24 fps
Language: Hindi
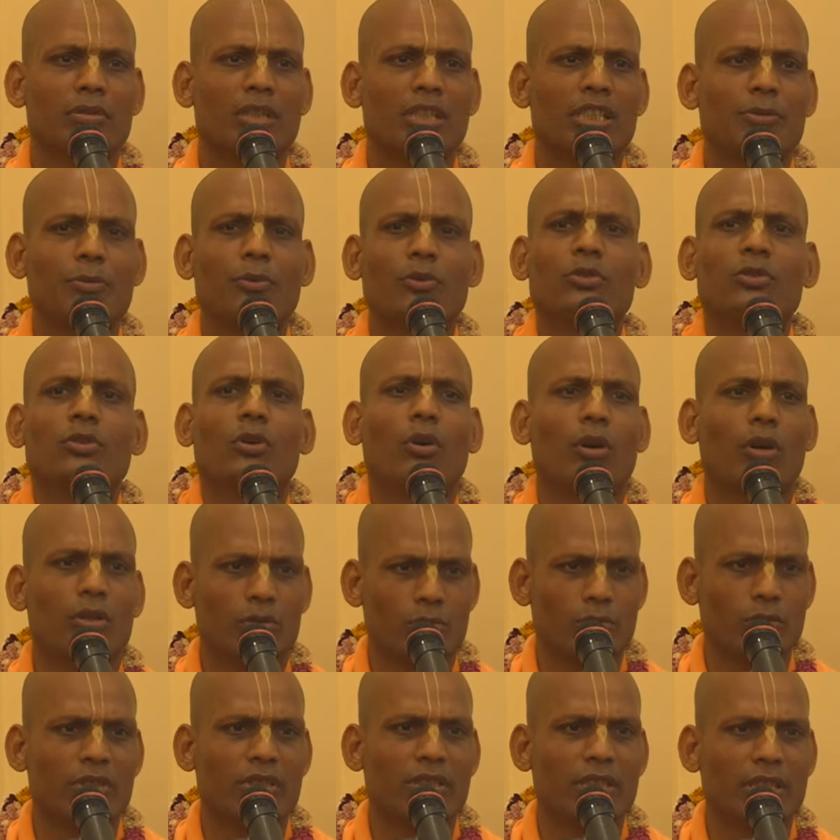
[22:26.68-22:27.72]
इसमें कुछ और
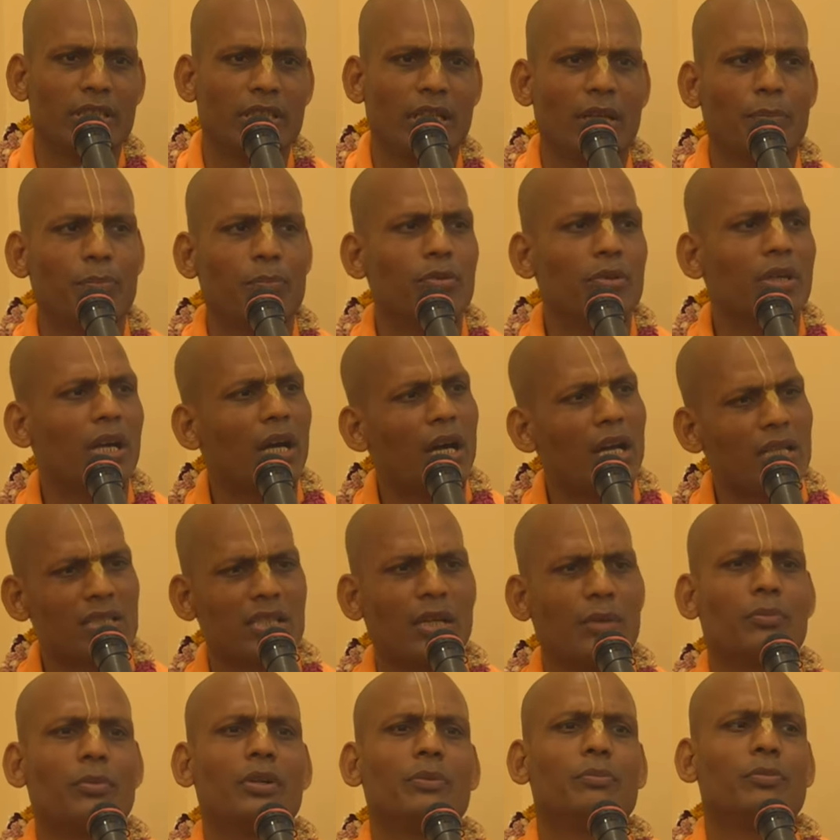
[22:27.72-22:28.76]
कुछ चीज़ है पूरा
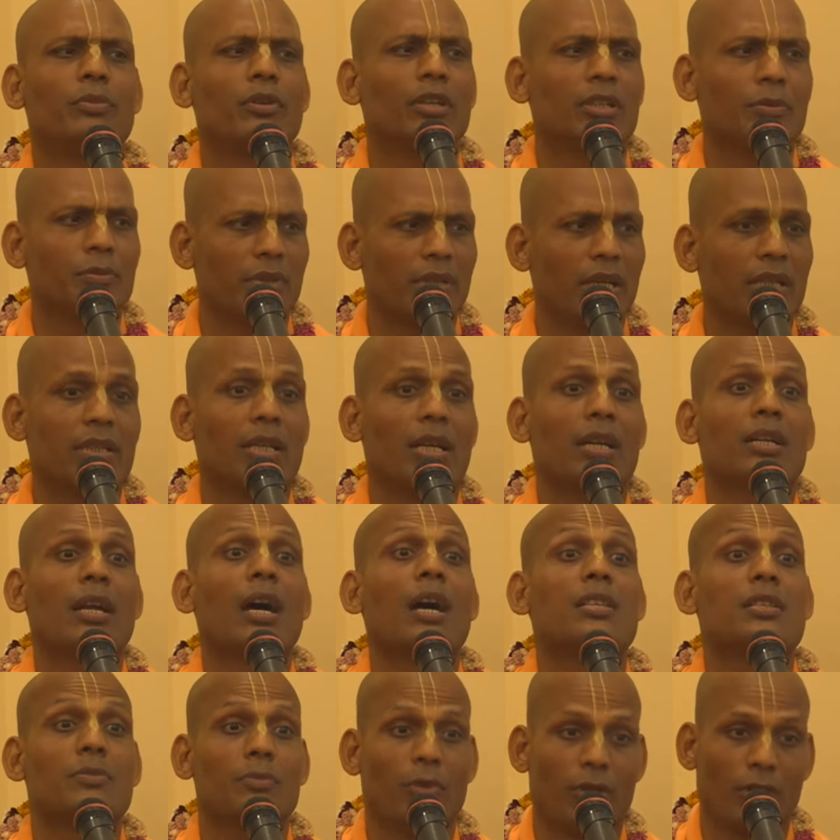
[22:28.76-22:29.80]
अच्छा बहुत बढ़िया
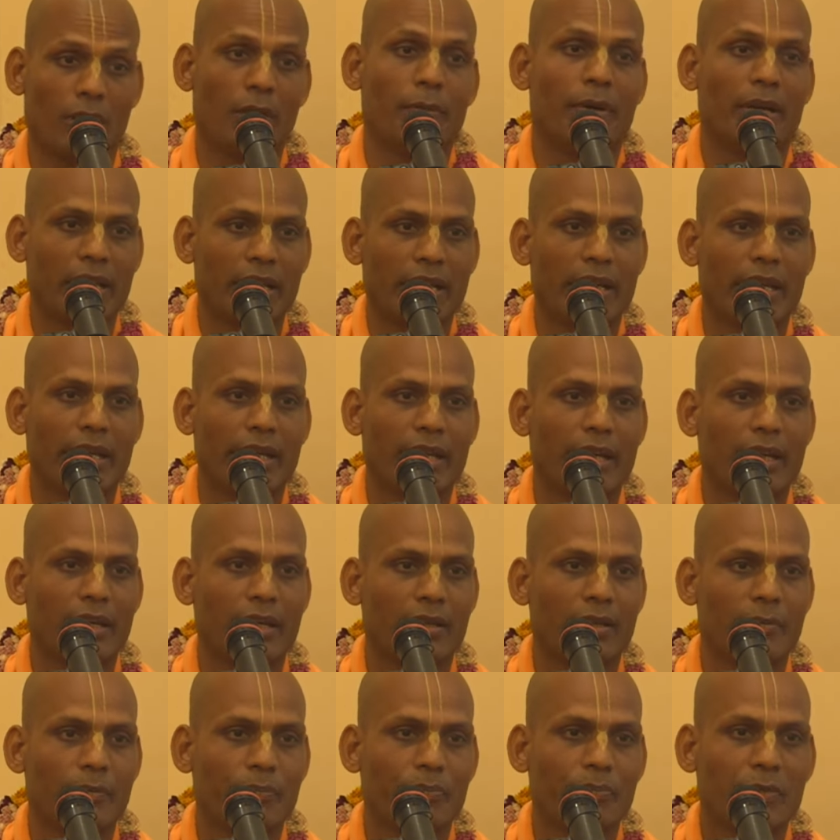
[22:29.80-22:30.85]
राजमहल बनाया गया
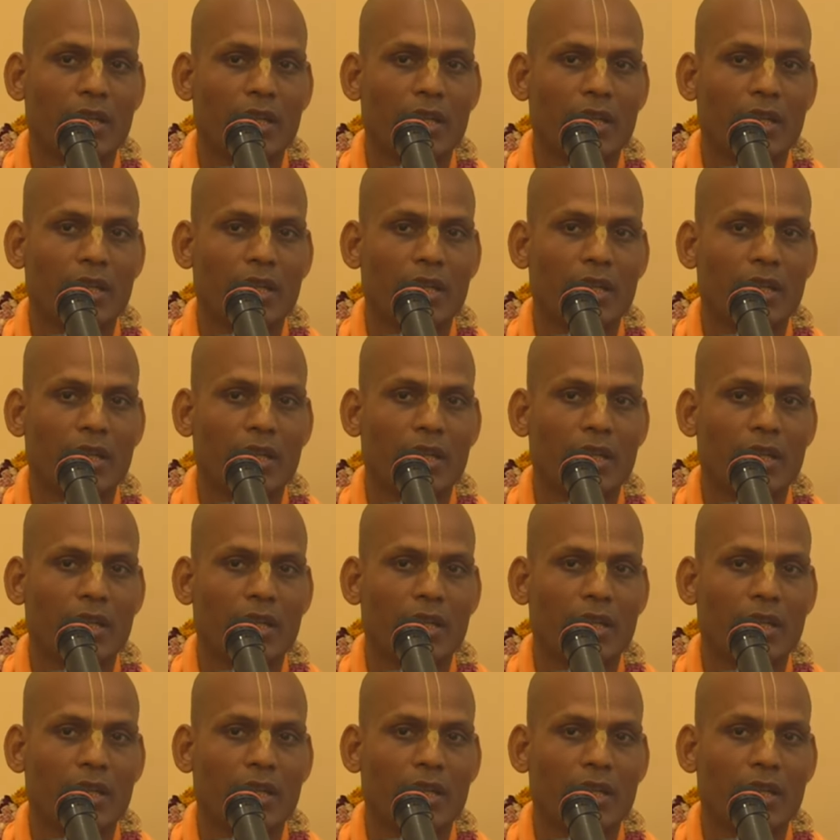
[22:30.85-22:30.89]
है